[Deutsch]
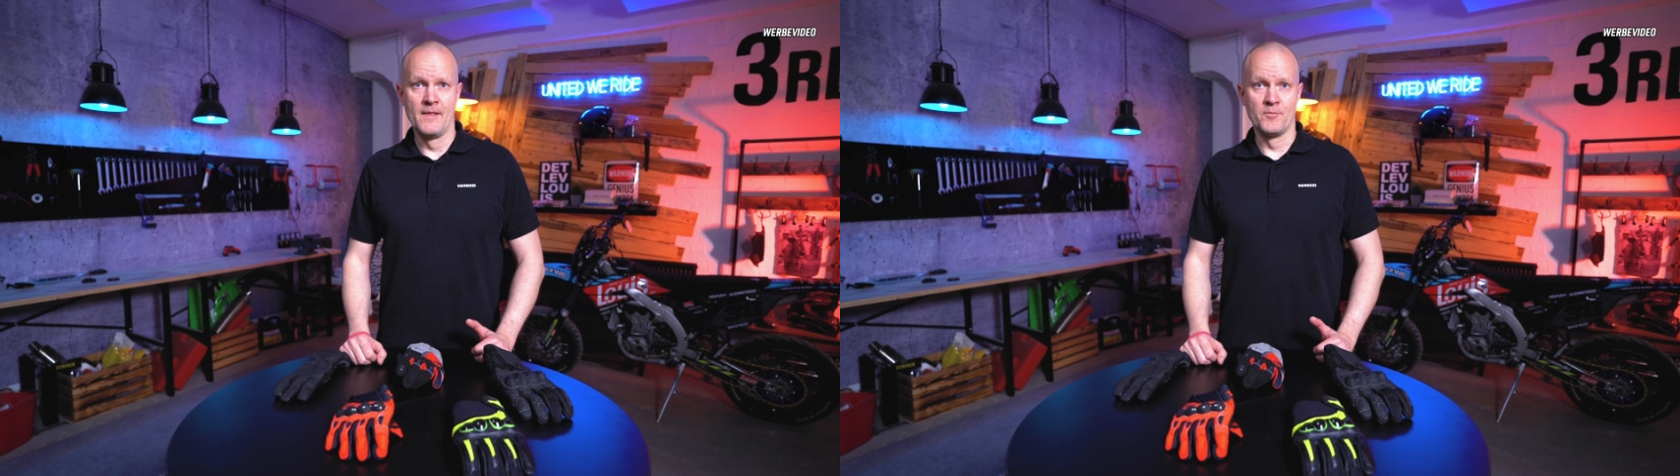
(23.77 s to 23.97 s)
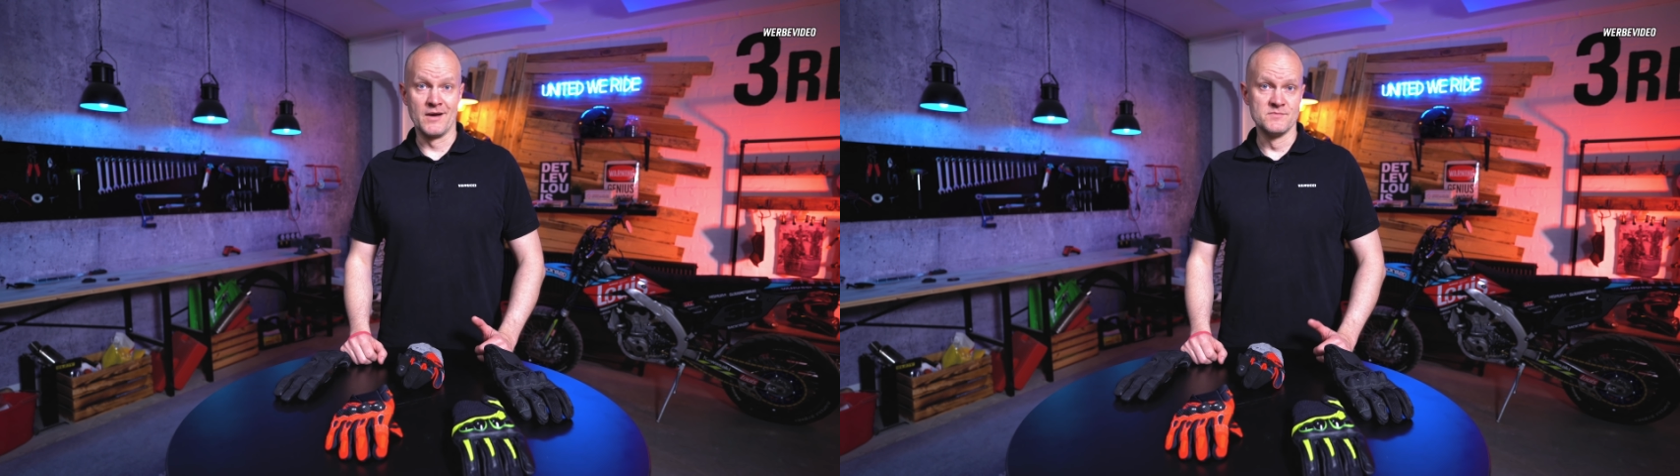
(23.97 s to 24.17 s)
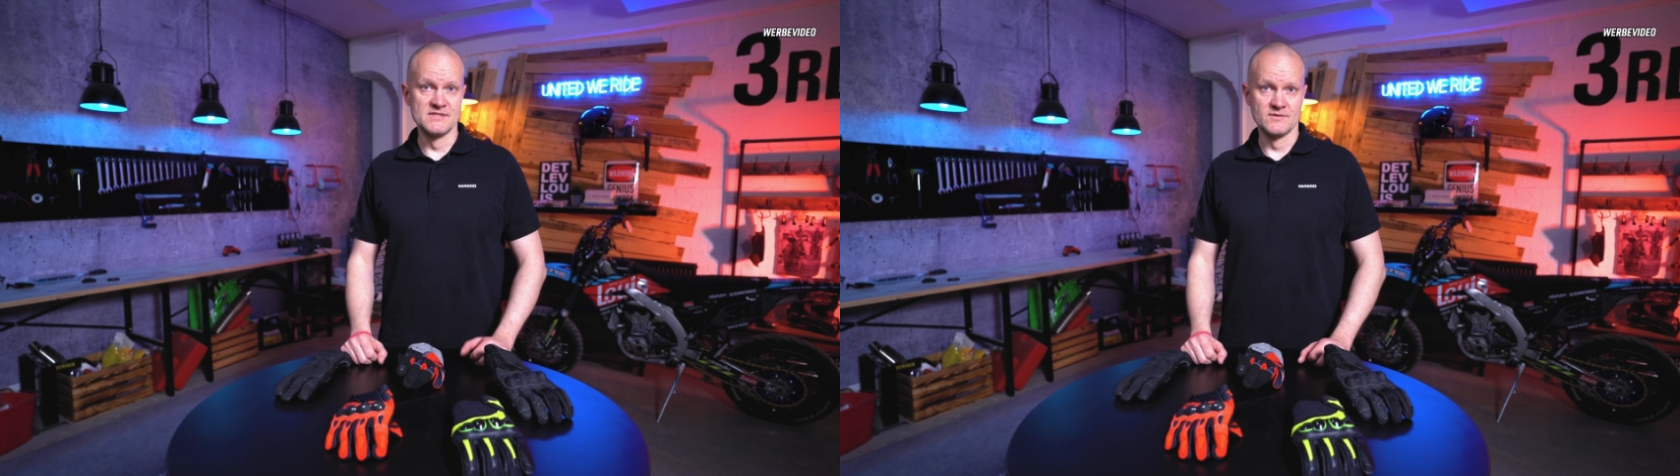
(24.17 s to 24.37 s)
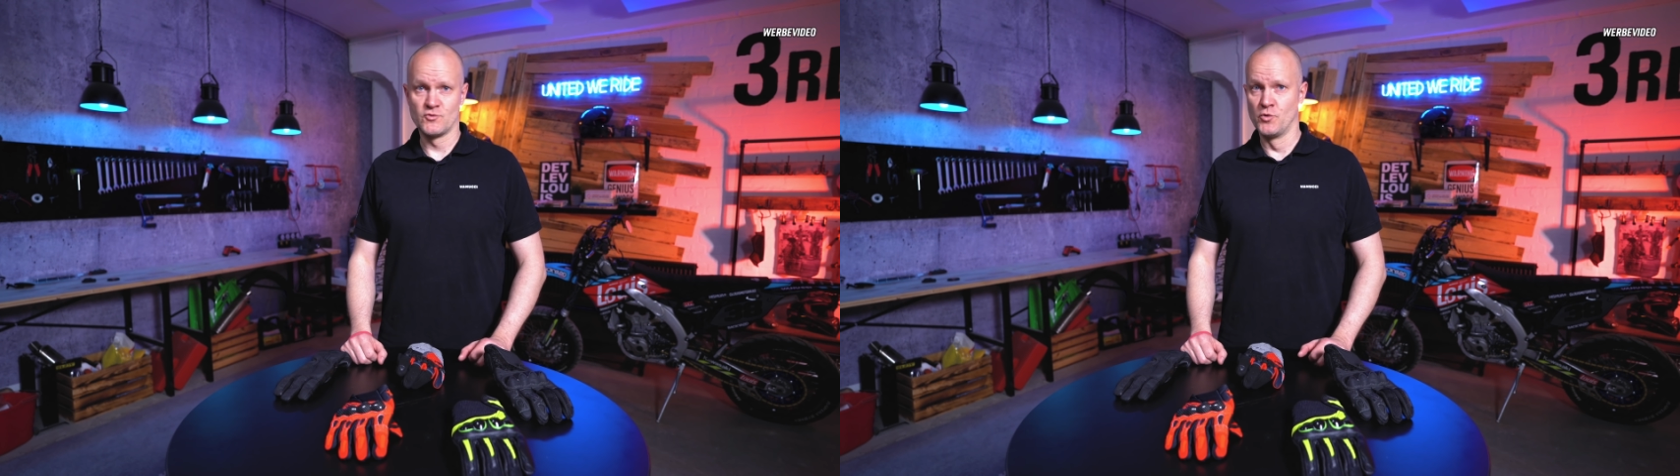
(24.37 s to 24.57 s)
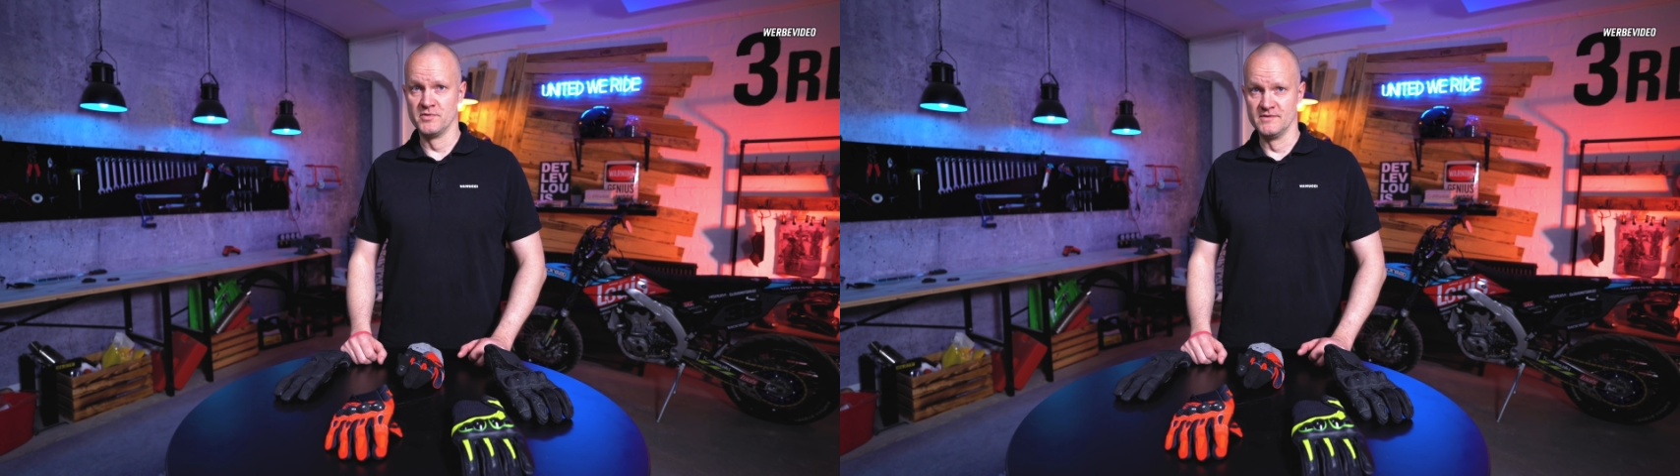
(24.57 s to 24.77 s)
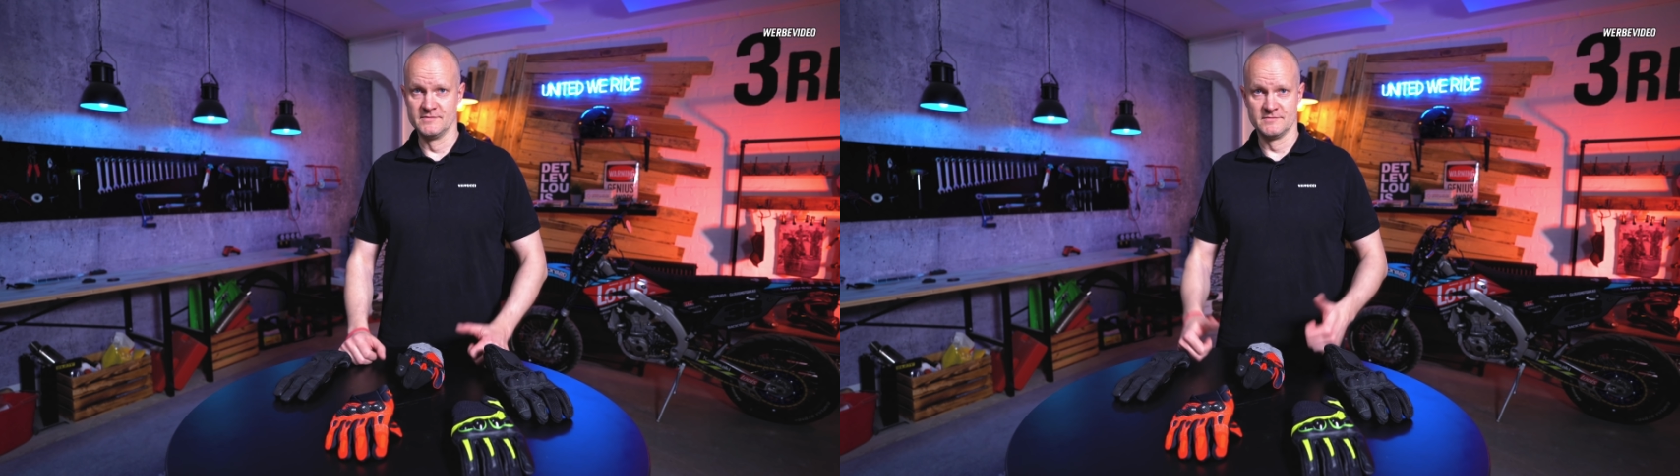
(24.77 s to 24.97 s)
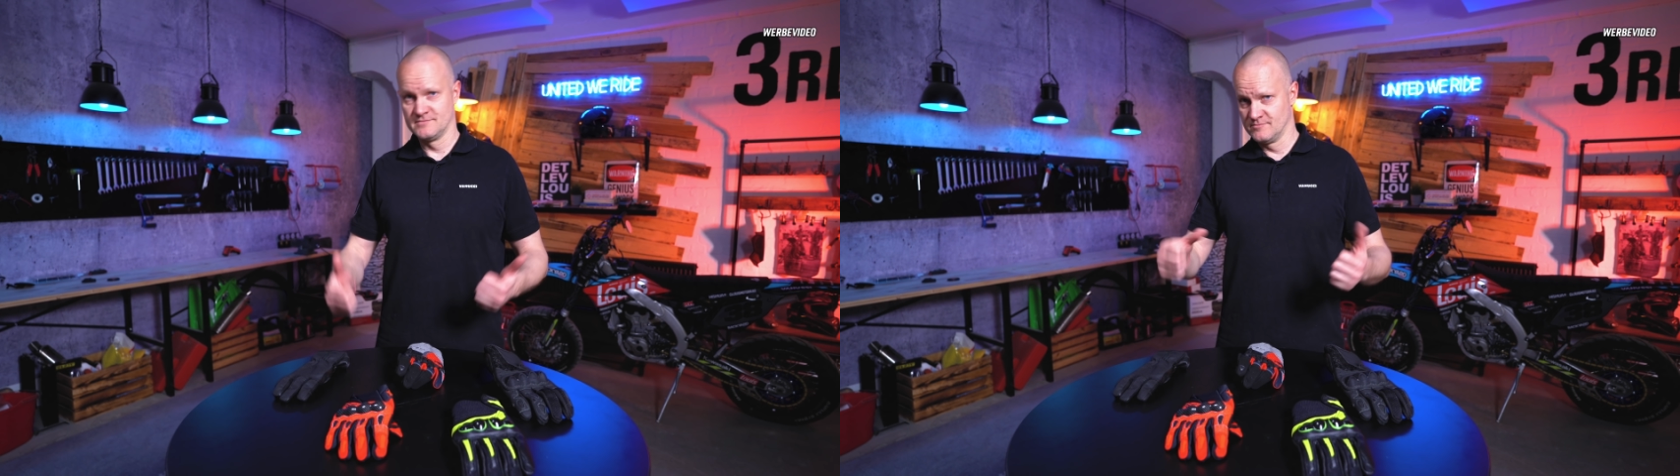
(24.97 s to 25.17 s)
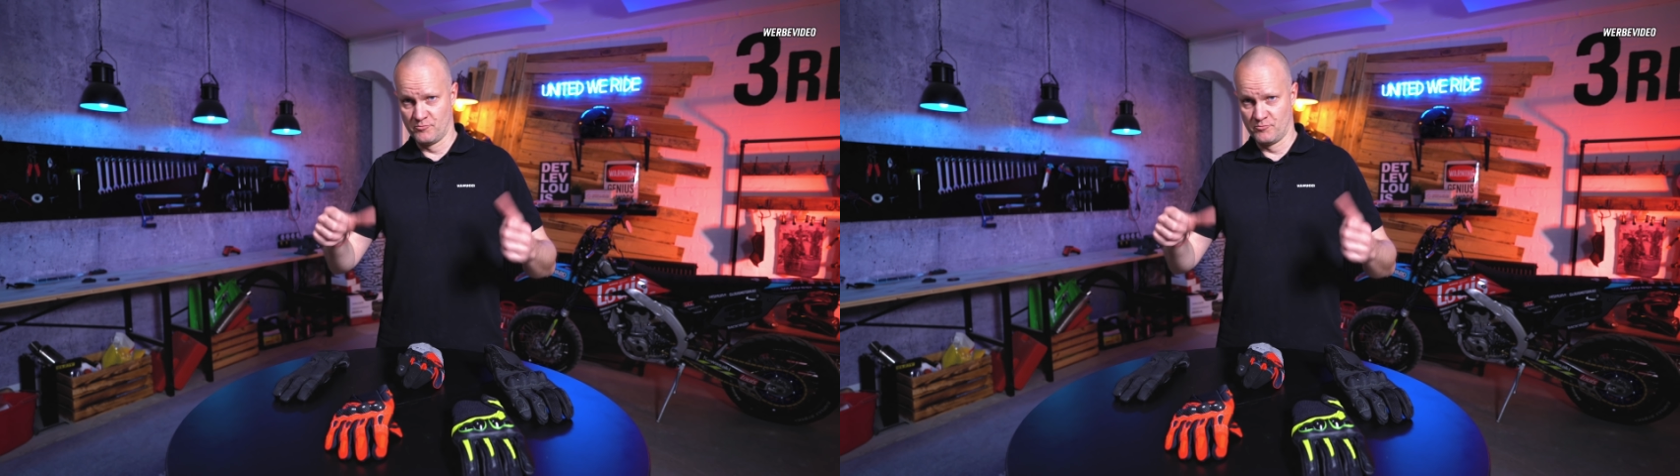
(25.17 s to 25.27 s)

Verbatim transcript: bremsen, kuppeln,